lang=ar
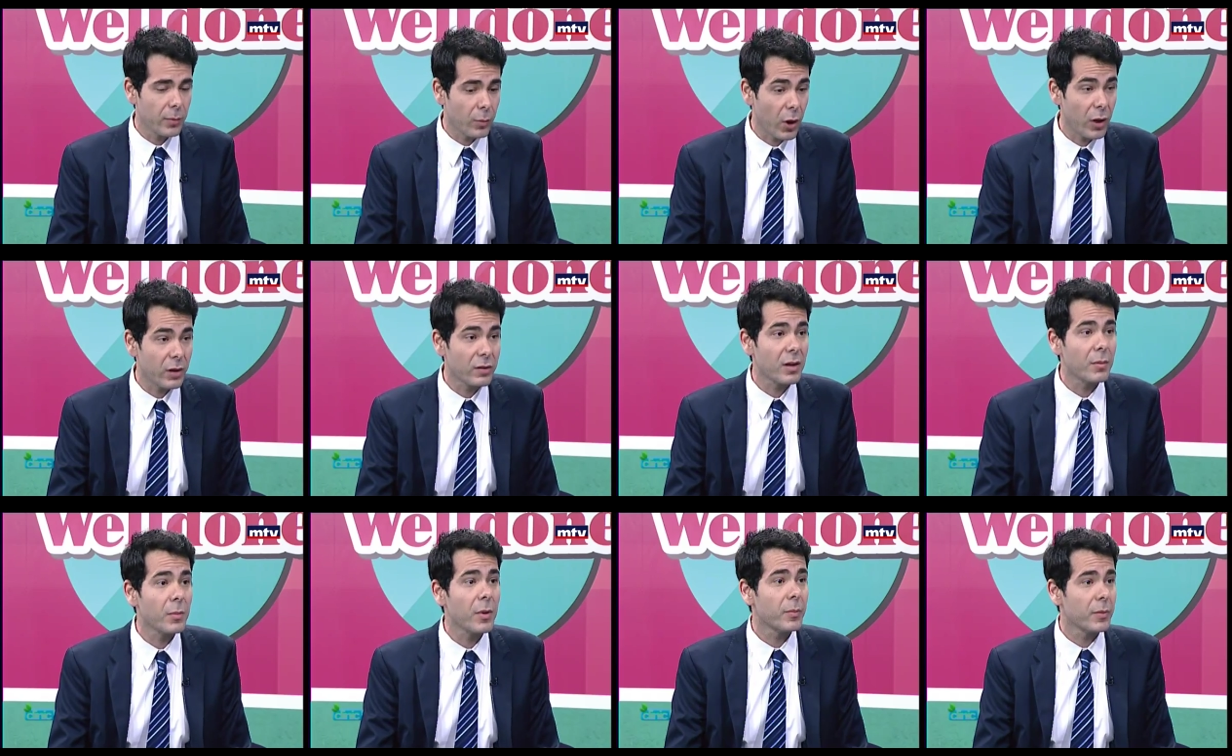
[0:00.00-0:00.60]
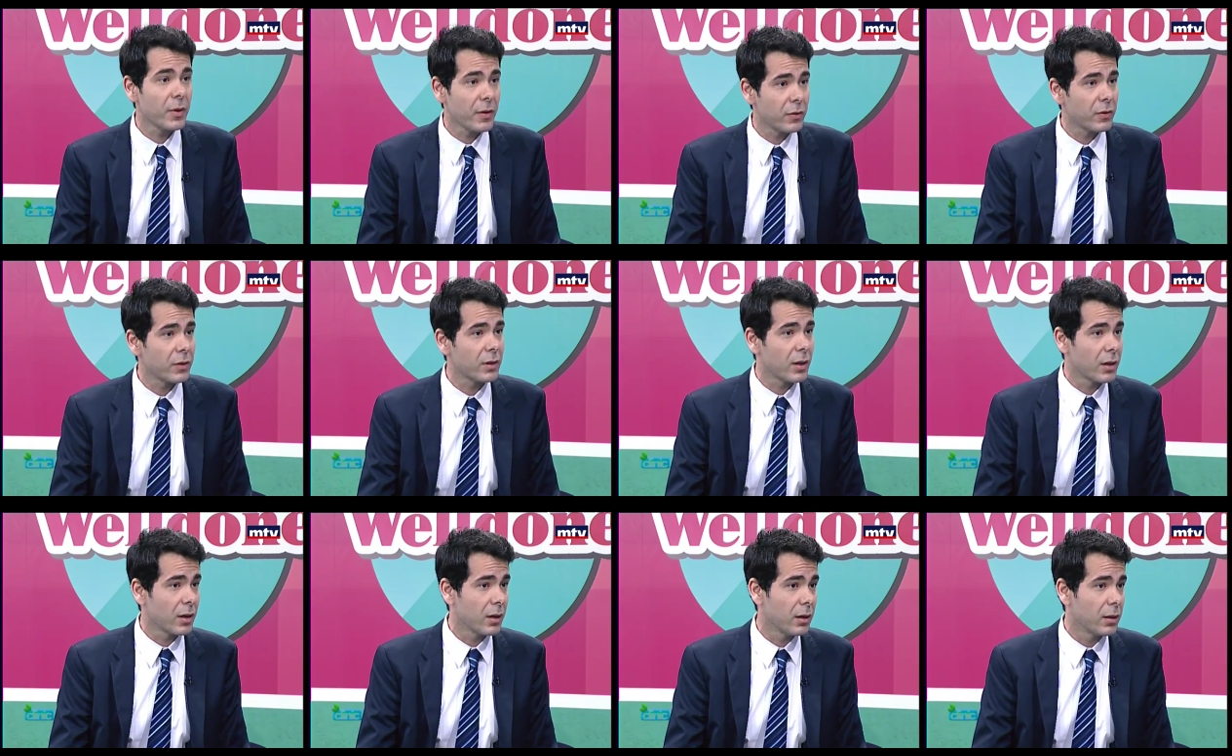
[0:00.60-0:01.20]
معظمها بنفس
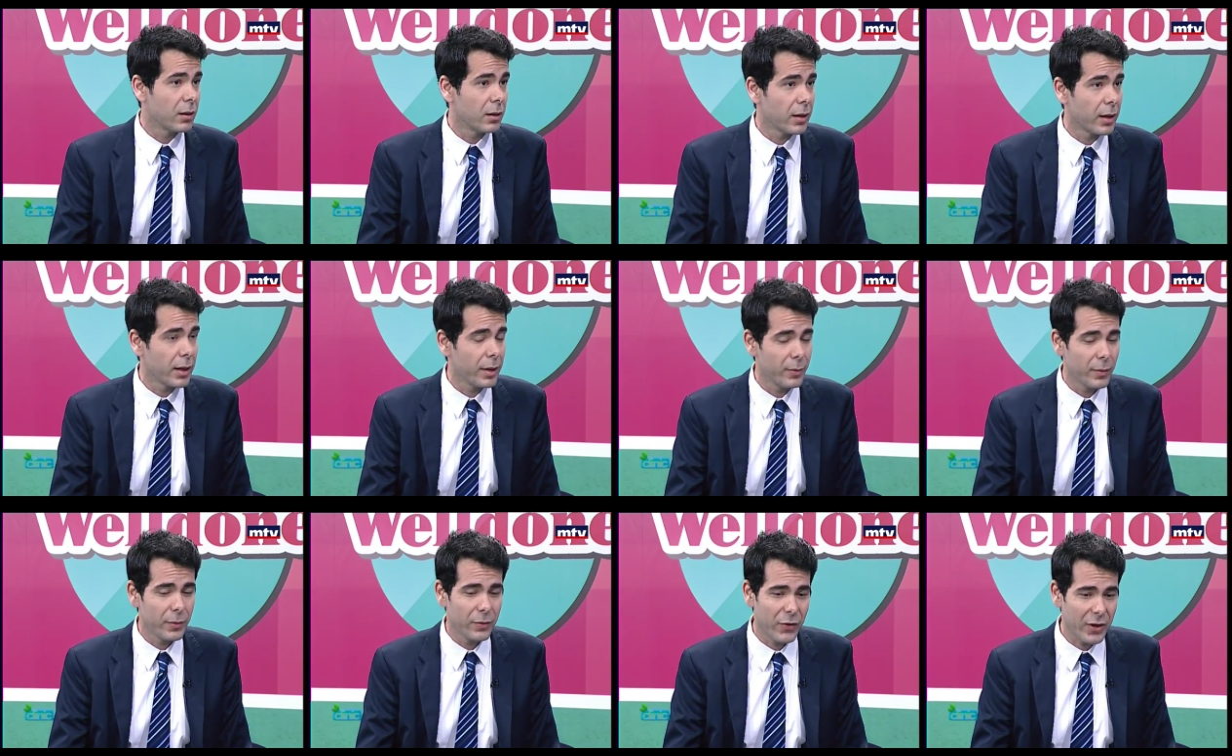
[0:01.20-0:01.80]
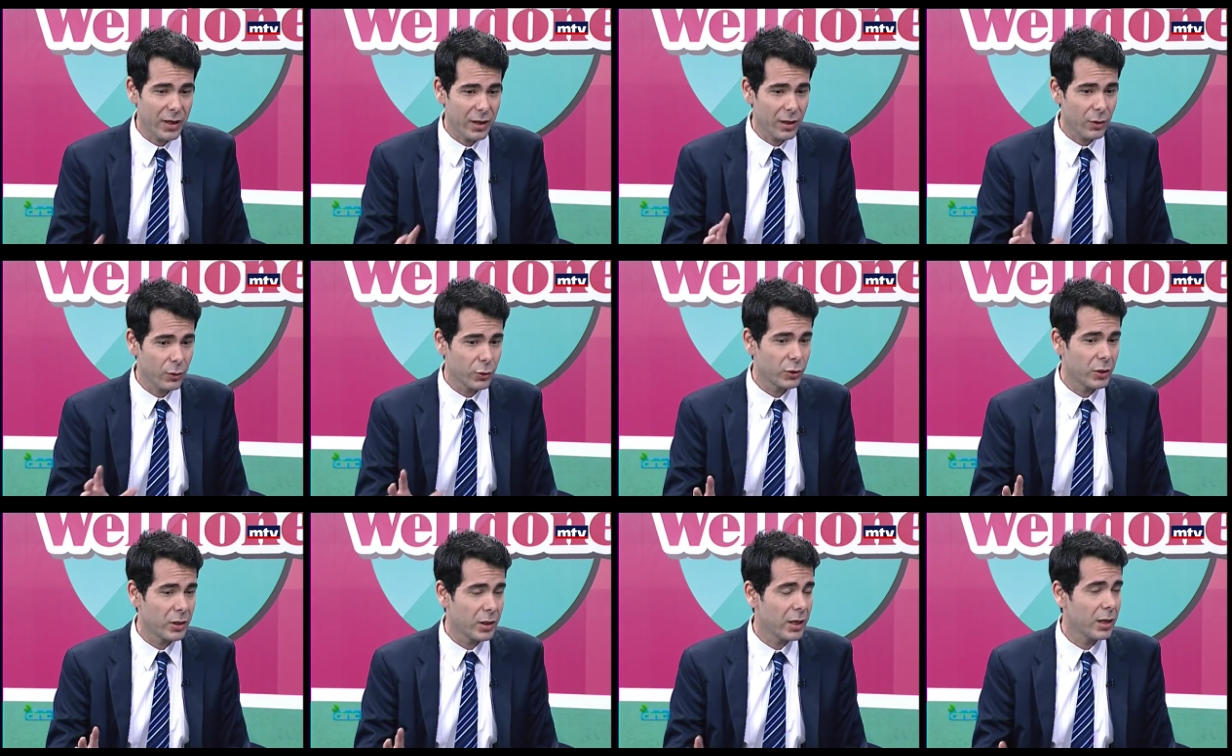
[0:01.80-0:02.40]
الطريقه يعني بنفكر انه
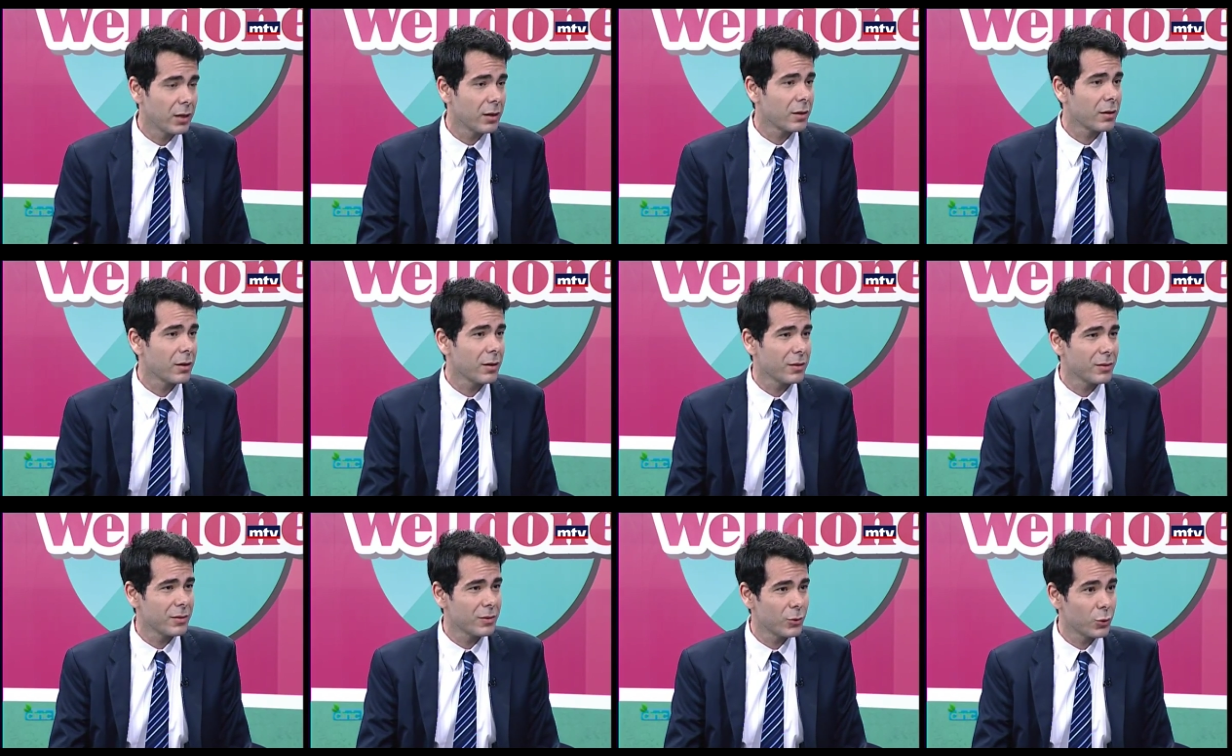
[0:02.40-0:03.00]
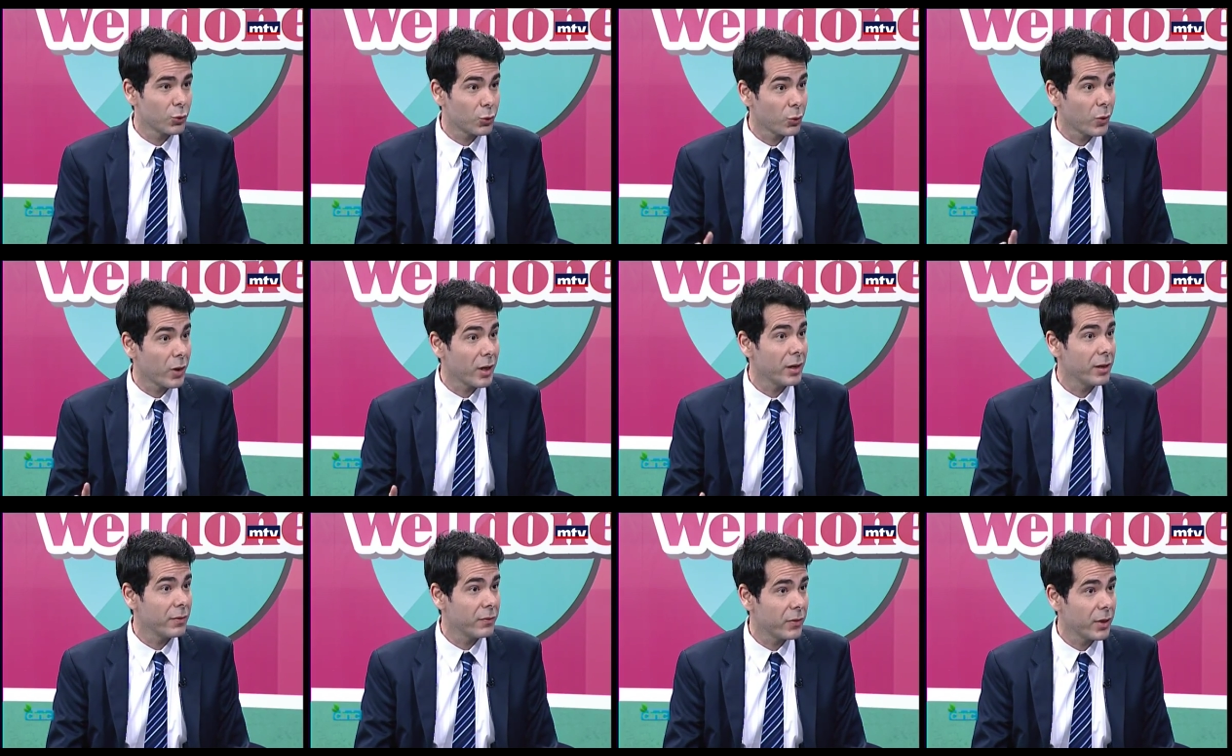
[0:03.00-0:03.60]
شريان الراس
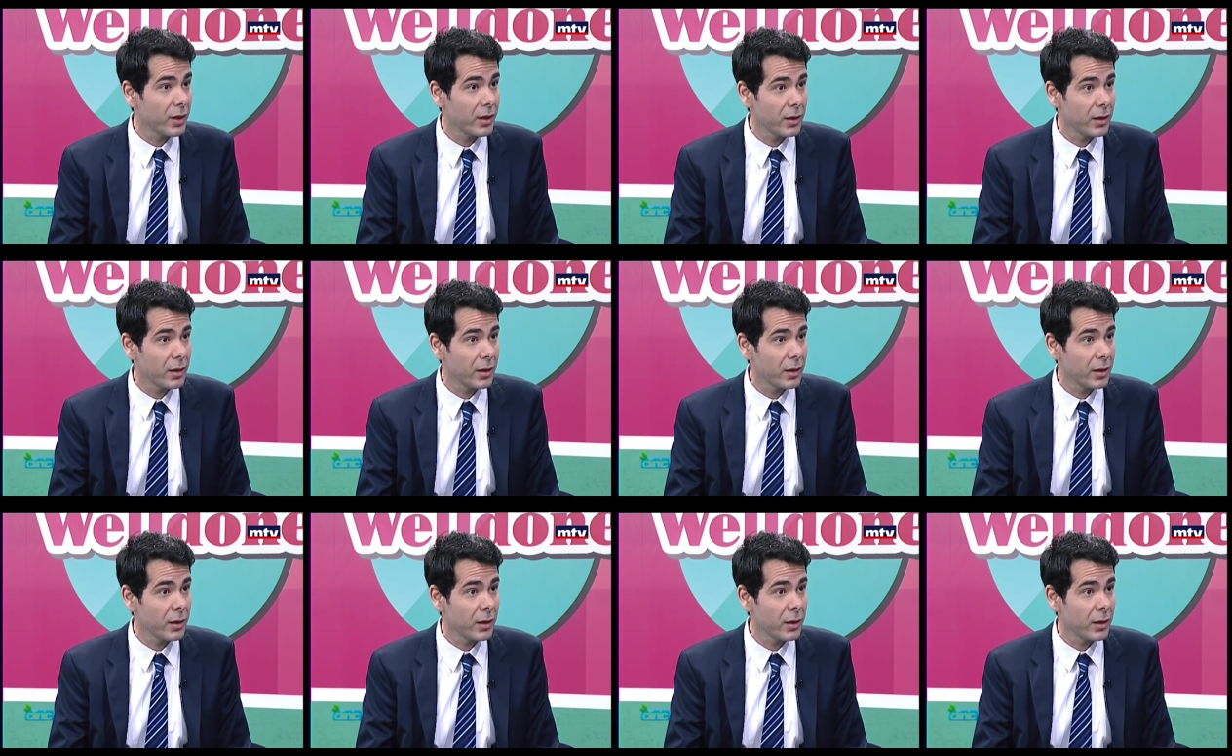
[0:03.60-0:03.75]
شوي